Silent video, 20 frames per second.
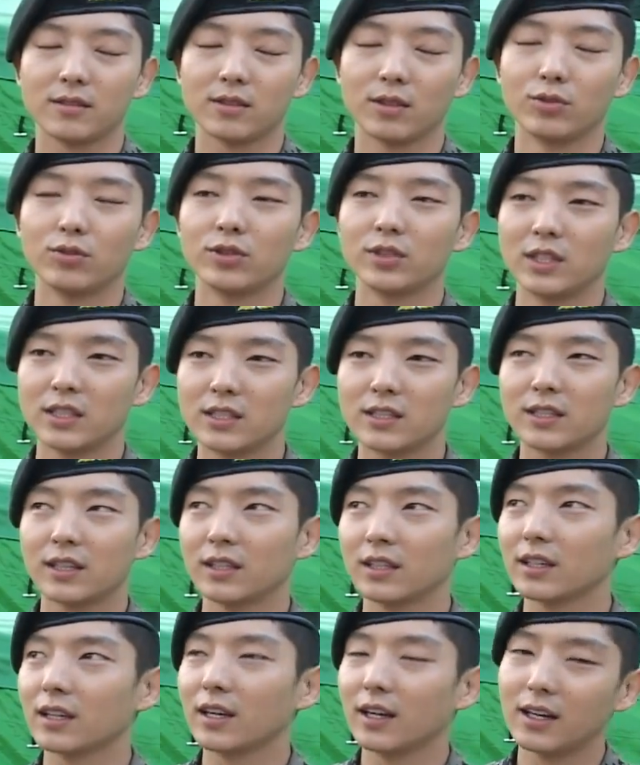전우들이 있을
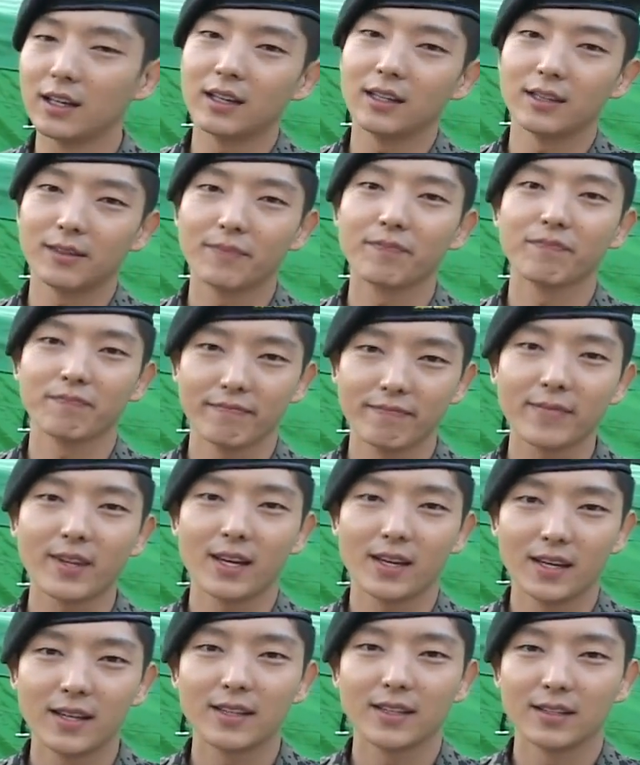테니까
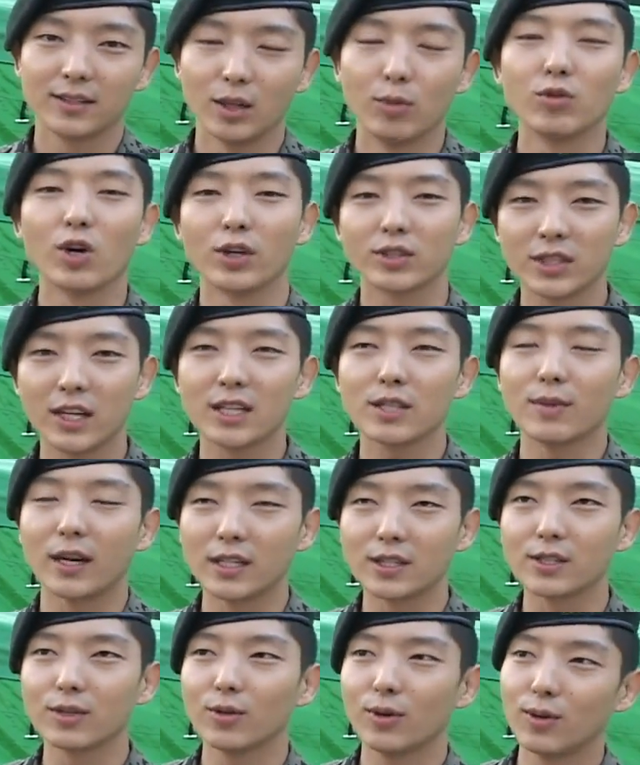너무 걱정하지
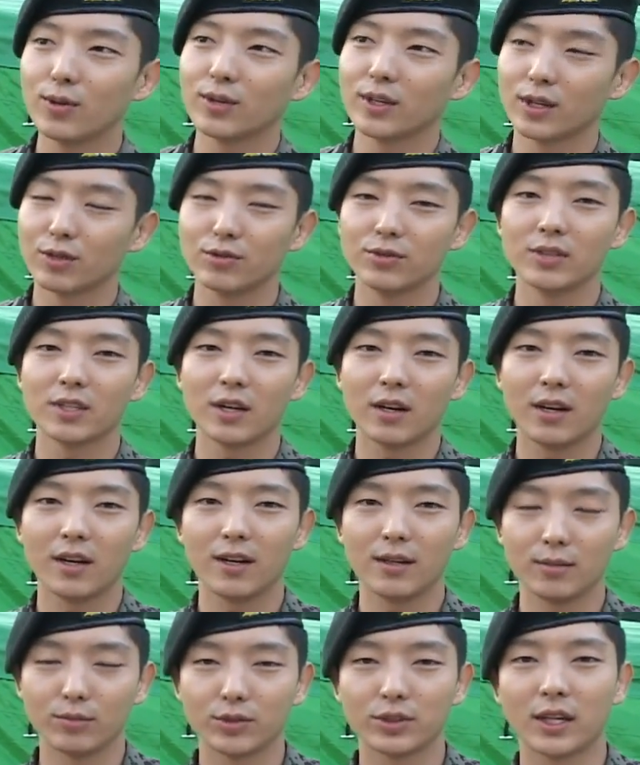마시고 네, 군
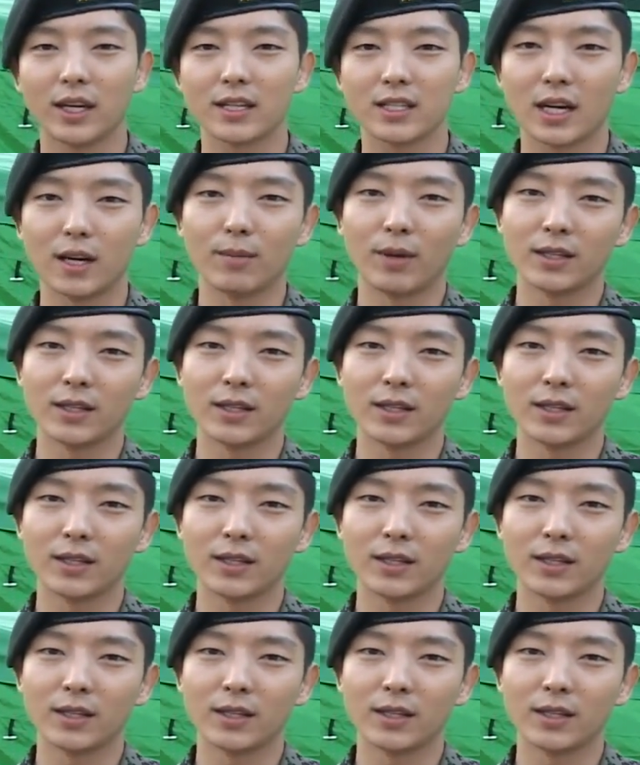생활 무사히 잘